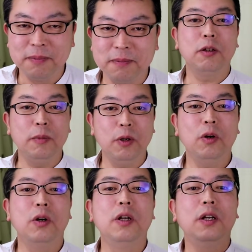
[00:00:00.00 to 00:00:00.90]
まとめ
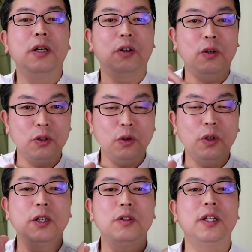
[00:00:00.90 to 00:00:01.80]
をこの
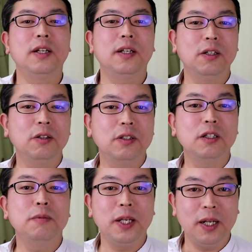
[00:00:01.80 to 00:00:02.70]
動画の下にある
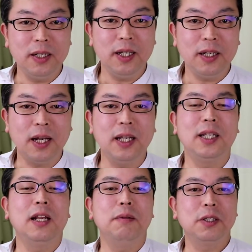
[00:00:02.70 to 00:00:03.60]
説明欄に書い
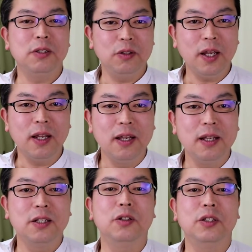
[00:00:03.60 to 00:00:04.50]
てありますので、
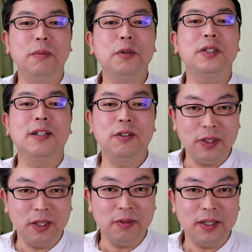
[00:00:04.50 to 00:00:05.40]
そちらも
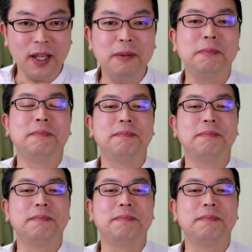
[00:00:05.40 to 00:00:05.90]
チェックしてください。